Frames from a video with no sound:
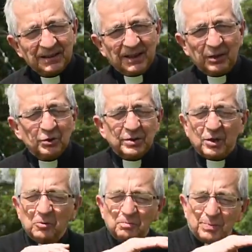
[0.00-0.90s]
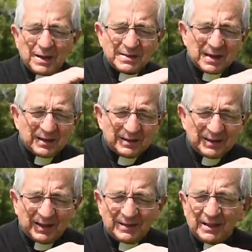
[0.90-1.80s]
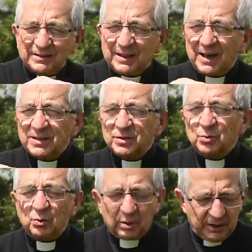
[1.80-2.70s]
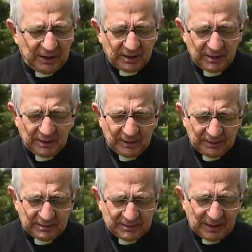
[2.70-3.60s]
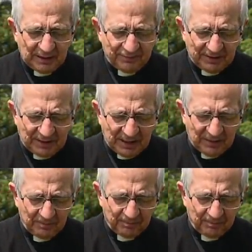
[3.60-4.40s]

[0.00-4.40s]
que nos acompaña en el transcurrir de la vida.